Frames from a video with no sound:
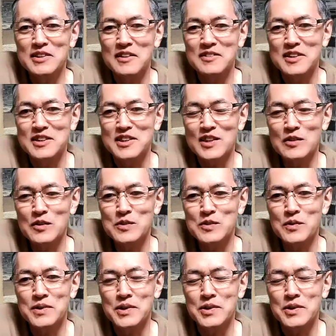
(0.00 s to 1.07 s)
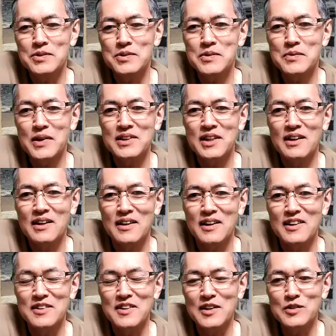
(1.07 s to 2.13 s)
なんですけど、その急にはね、上
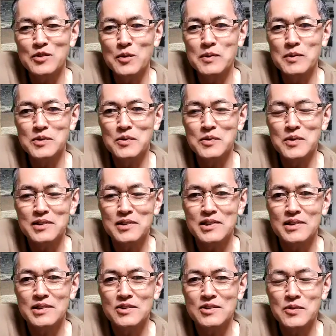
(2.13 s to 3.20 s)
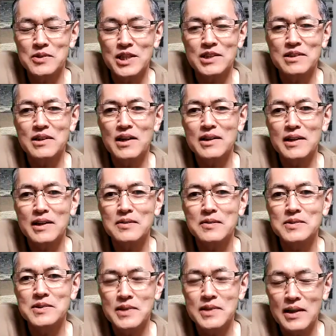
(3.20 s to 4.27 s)
がんないと思うので、そのきっかけと
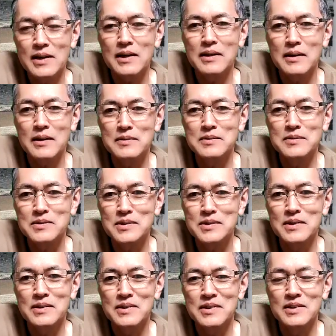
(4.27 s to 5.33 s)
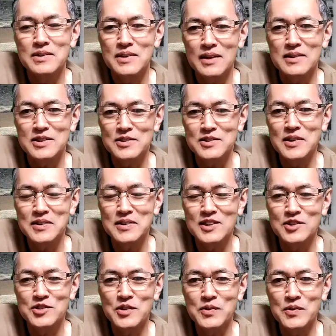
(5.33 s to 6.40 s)
して、あの、ね、優れた
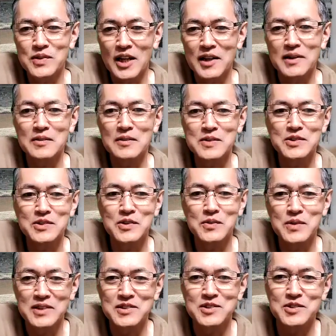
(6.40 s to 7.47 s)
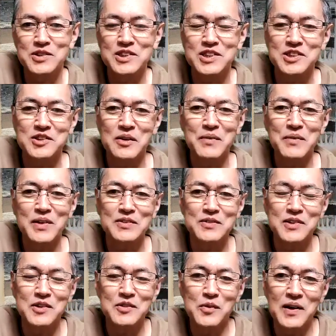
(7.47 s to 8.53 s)
授業、誰かの授業をね、追試してみるっ
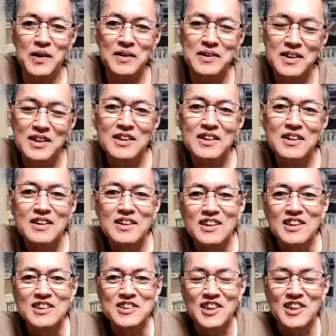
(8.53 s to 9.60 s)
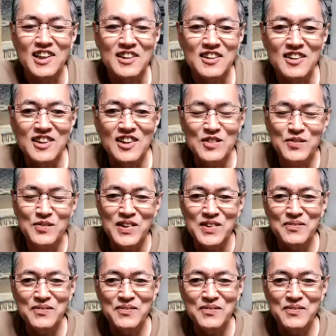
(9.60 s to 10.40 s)
ていうのは、いいんじゃないかなと思い